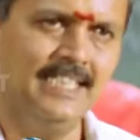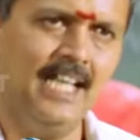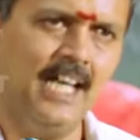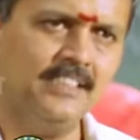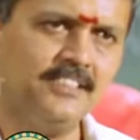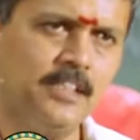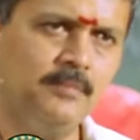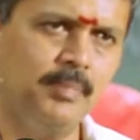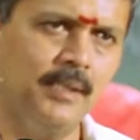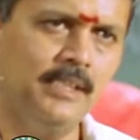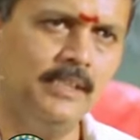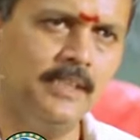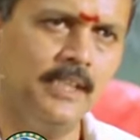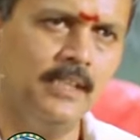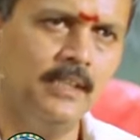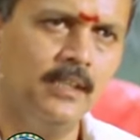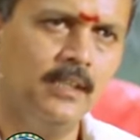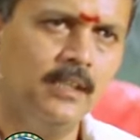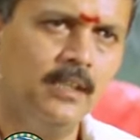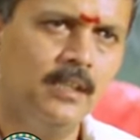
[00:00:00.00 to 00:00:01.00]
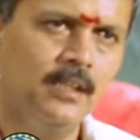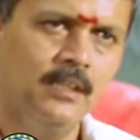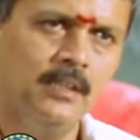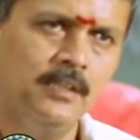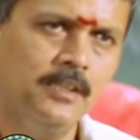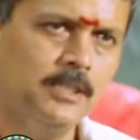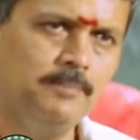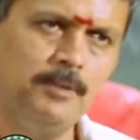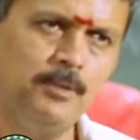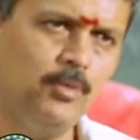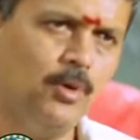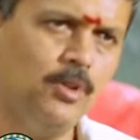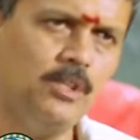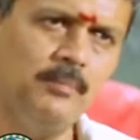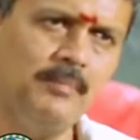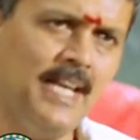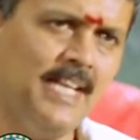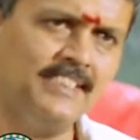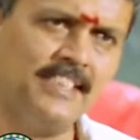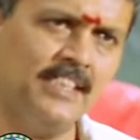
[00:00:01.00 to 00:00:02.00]
எல்லாத்தையும் பண்ணிட்டு இப்போ
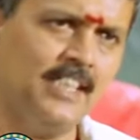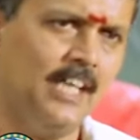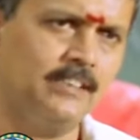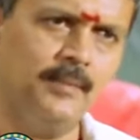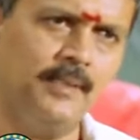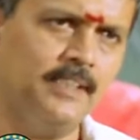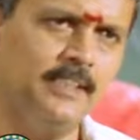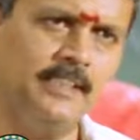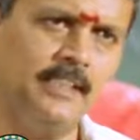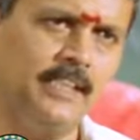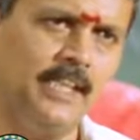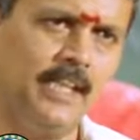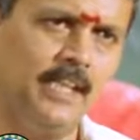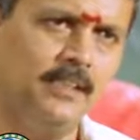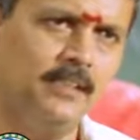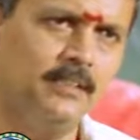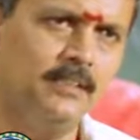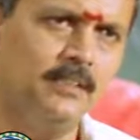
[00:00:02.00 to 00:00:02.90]
ஒண்ணுமே தெரியாத மாதிரி